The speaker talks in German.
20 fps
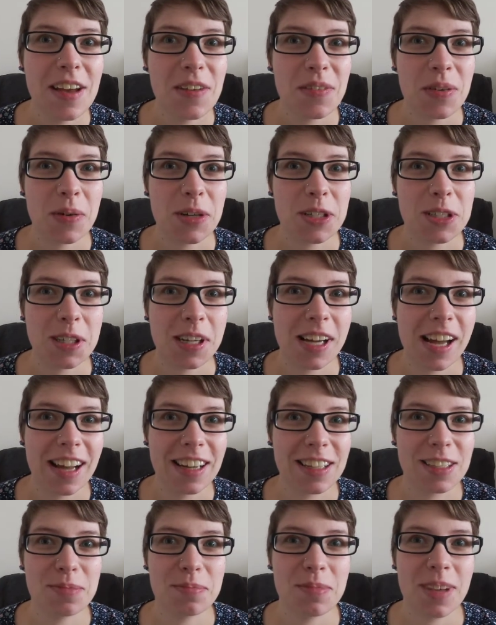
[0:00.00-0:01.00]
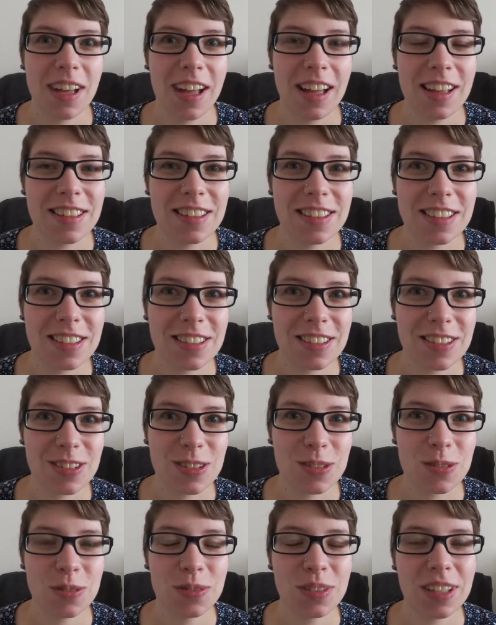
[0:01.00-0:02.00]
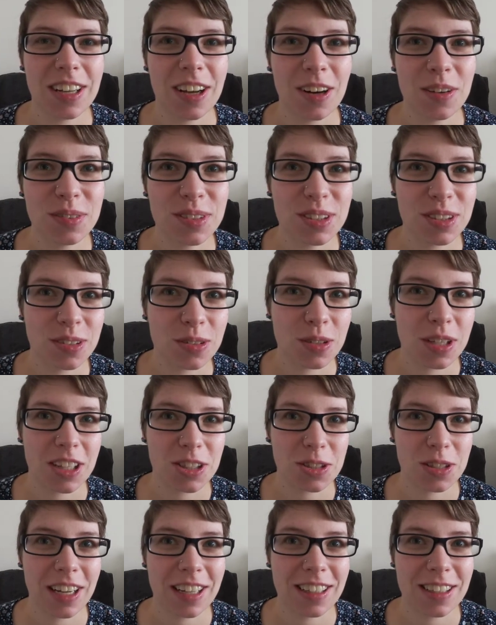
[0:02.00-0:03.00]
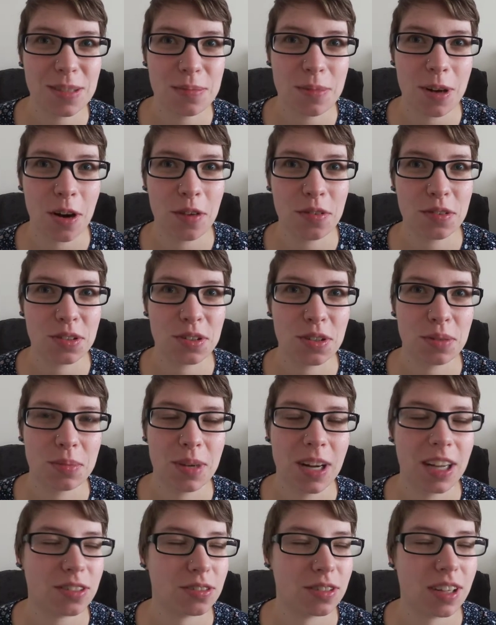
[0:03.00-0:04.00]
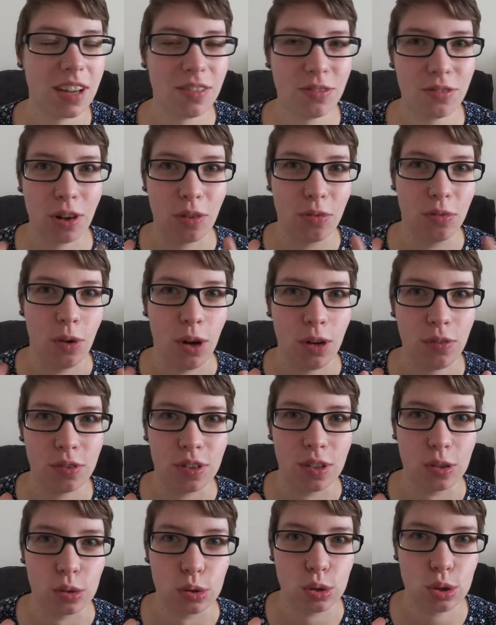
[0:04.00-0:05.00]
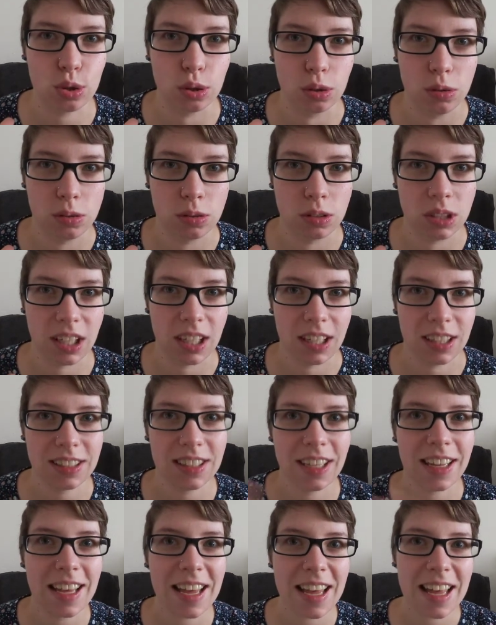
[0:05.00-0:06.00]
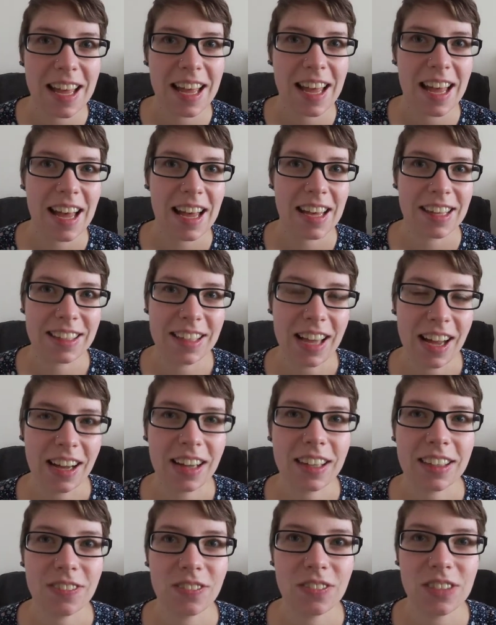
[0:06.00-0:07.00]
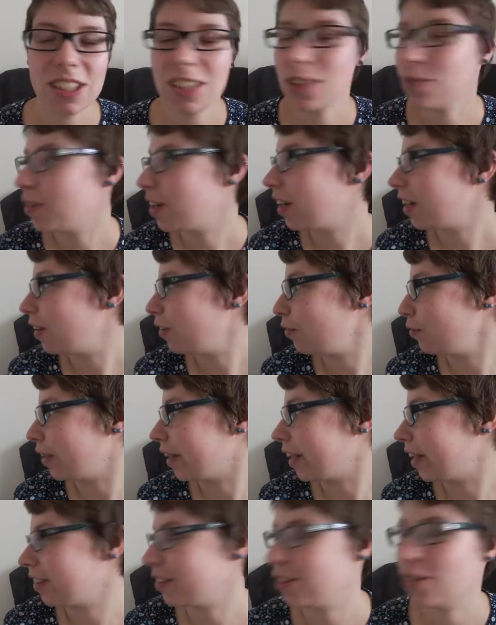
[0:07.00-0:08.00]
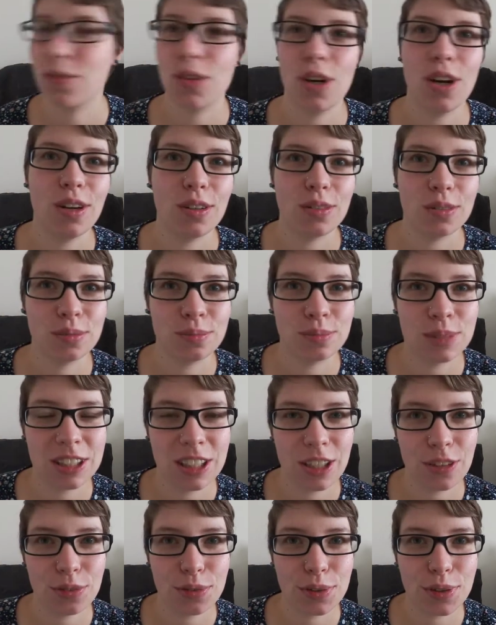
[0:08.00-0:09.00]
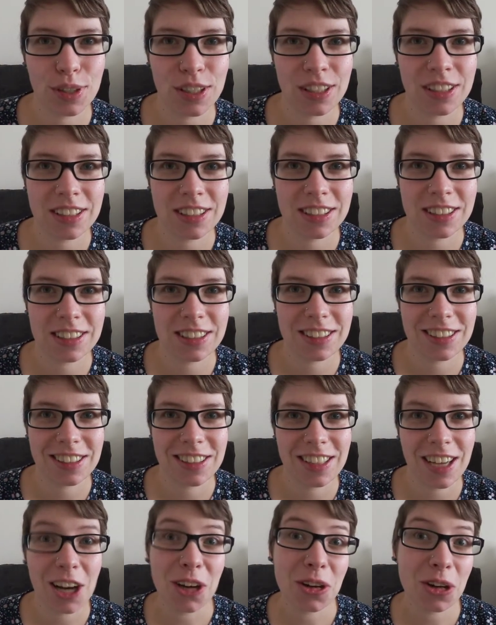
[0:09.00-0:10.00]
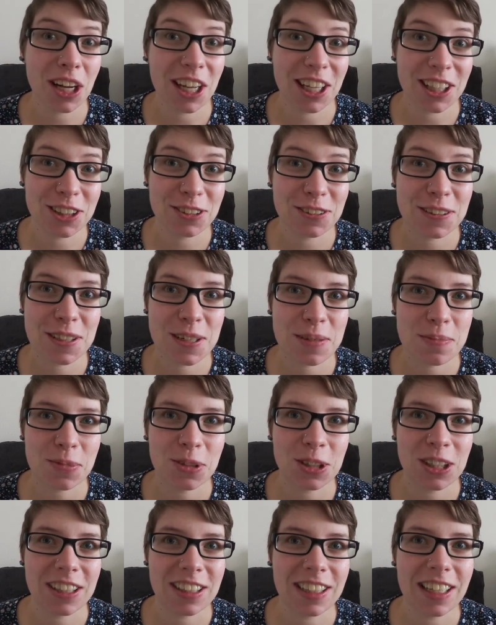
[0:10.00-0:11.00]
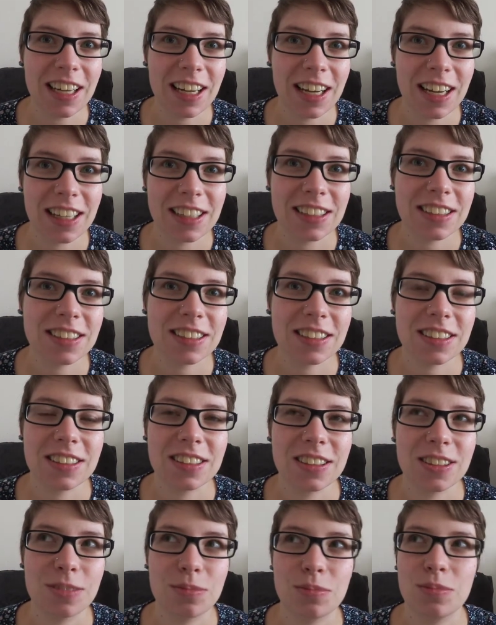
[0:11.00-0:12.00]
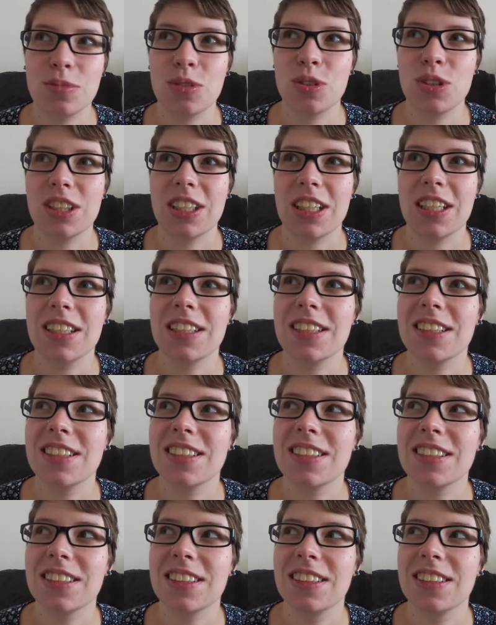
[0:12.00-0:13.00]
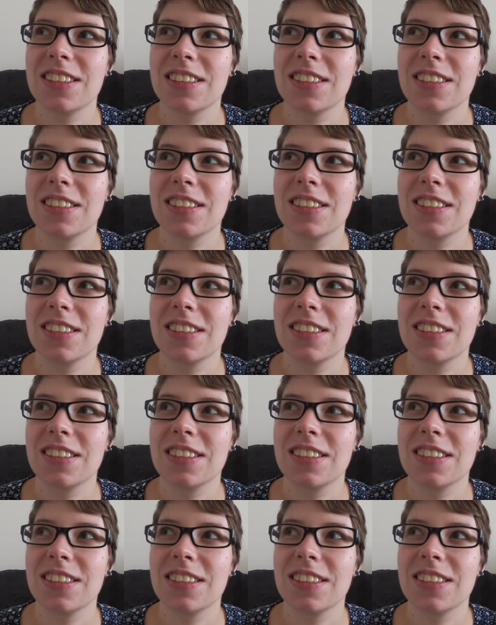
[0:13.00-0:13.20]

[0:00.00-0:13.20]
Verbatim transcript: Wenn man schon gar nicht mehr so viel aufgenommen oder schon lange nicht mehr aufgenommen hat und einfach Wortfindungsstörungen hat. Ja, ich war vergangene Woche mit einer Freundin, die auch einen Jungen geboren hat ähm, und der ist